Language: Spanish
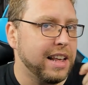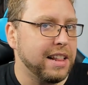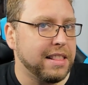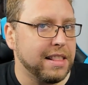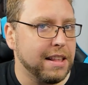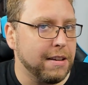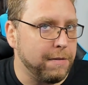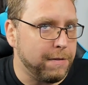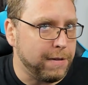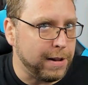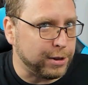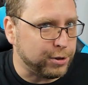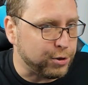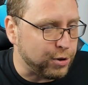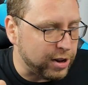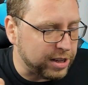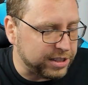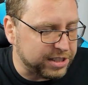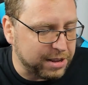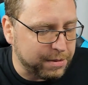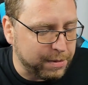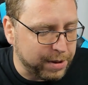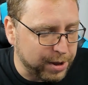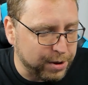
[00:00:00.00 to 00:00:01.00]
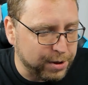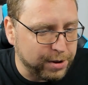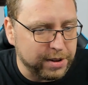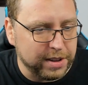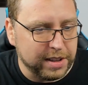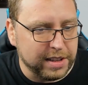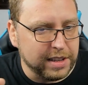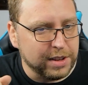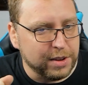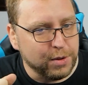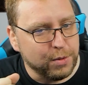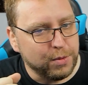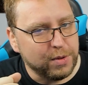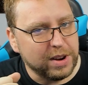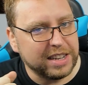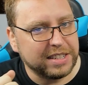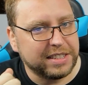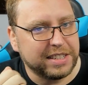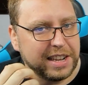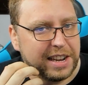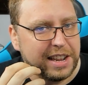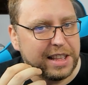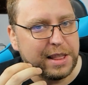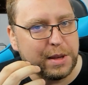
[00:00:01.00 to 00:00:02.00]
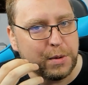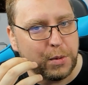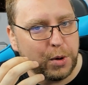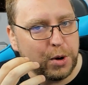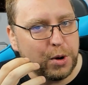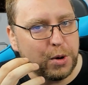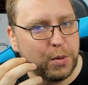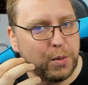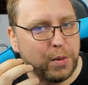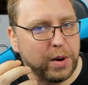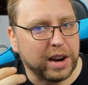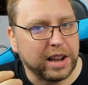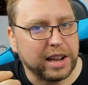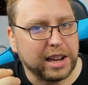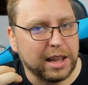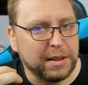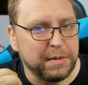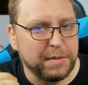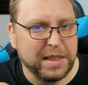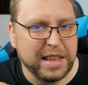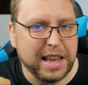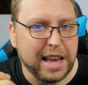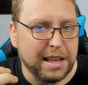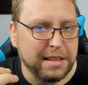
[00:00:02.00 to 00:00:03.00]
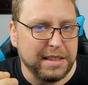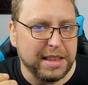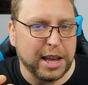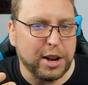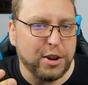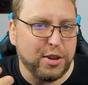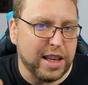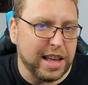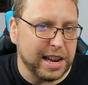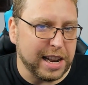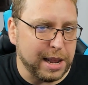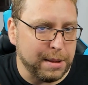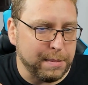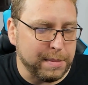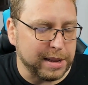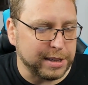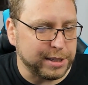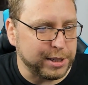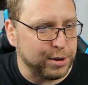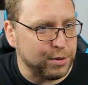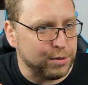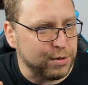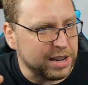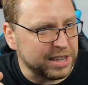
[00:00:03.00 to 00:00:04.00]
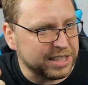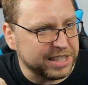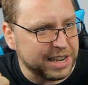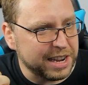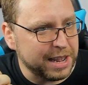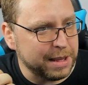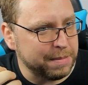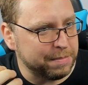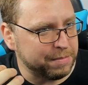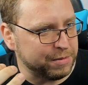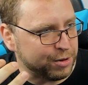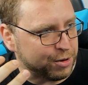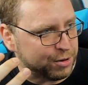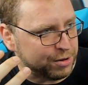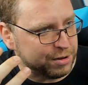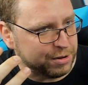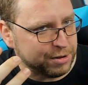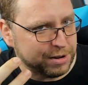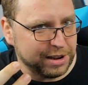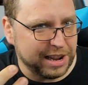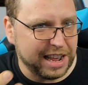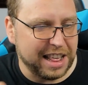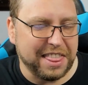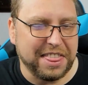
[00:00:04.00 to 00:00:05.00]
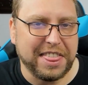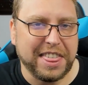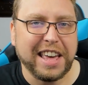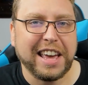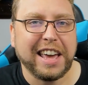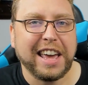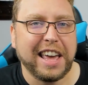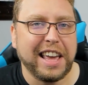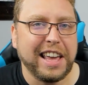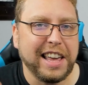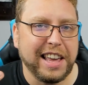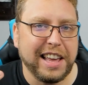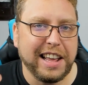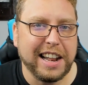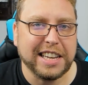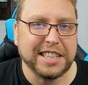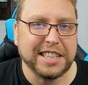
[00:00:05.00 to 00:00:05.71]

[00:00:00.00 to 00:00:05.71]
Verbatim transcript: Netflix o en HBO una serie de World of Warcraft, ya, no de anime, sino una serie con el CGI, las